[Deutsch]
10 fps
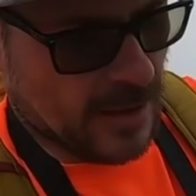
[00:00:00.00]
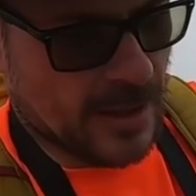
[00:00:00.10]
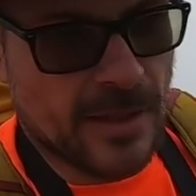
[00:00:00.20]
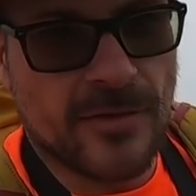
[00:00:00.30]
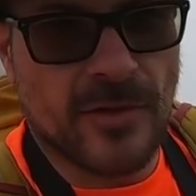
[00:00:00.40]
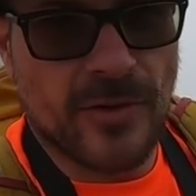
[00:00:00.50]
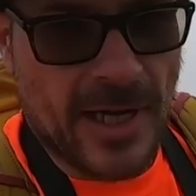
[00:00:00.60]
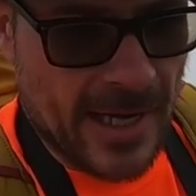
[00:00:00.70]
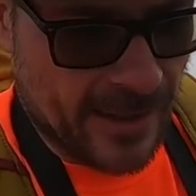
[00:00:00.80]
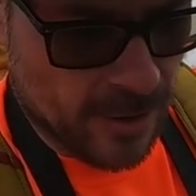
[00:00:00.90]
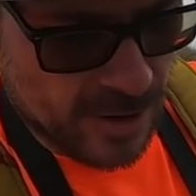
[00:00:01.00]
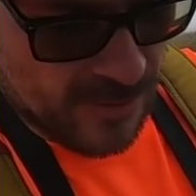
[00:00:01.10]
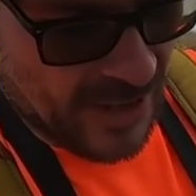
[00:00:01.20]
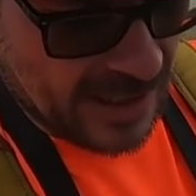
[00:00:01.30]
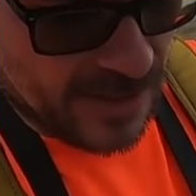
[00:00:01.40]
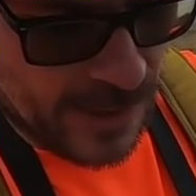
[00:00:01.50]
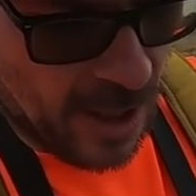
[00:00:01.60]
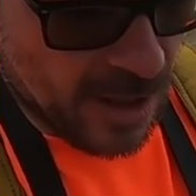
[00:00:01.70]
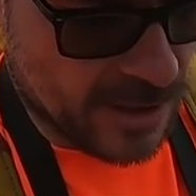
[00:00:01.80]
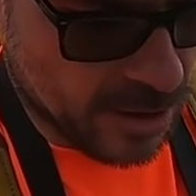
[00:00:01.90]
Eine Info für euch noch zum Watzmannhaus.